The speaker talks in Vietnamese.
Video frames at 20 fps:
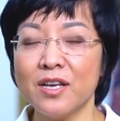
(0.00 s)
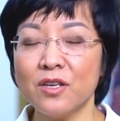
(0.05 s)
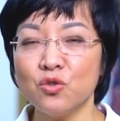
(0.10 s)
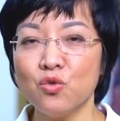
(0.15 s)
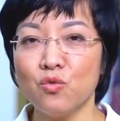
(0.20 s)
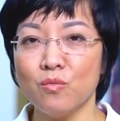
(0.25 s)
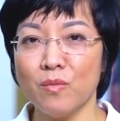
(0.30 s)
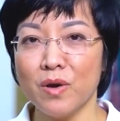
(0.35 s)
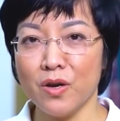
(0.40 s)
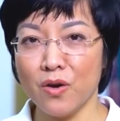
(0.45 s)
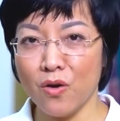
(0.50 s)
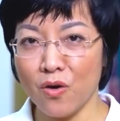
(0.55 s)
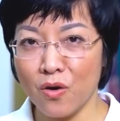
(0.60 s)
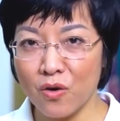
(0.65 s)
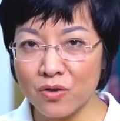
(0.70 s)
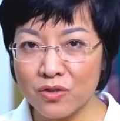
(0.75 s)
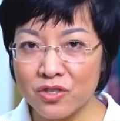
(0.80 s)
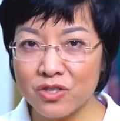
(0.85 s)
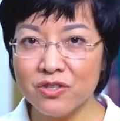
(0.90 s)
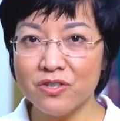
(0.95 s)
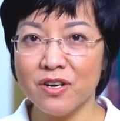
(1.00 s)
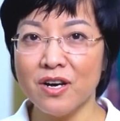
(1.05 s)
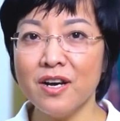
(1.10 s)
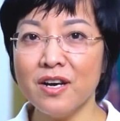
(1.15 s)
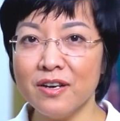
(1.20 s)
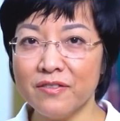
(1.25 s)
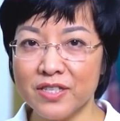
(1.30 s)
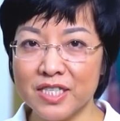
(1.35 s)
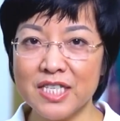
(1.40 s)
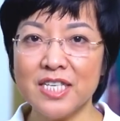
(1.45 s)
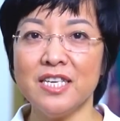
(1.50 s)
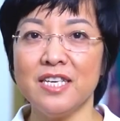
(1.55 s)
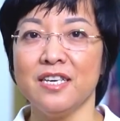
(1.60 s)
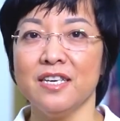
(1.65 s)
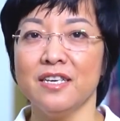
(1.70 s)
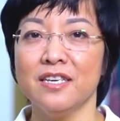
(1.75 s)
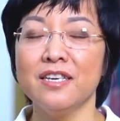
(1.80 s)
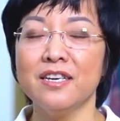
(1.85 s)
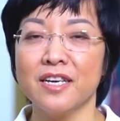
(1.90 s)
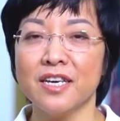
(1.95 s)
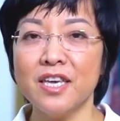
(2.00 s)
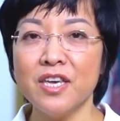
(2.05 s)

tác dụng mà nó chữa trị những